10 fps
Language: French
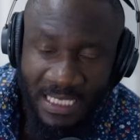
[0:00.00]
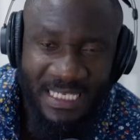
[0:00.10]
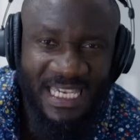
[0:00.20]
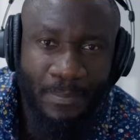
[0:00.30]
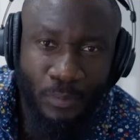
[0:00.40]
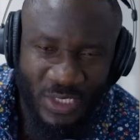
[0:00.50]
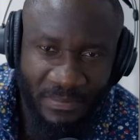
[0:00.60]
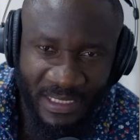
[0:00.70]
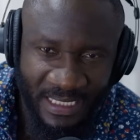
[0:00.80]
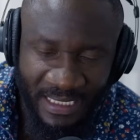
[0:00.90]
s'il y a
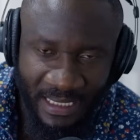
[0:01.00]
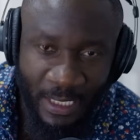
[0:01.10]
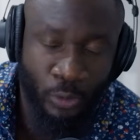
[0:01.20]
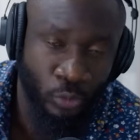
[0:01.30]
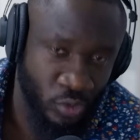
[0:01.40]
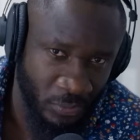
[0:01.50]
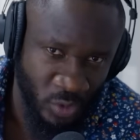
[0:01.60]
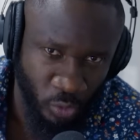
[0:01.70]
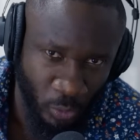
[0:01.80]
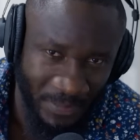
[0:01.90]
possibilité, et que nous sommes
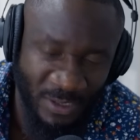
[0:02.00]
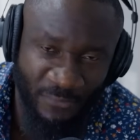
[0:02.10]
une entreprise de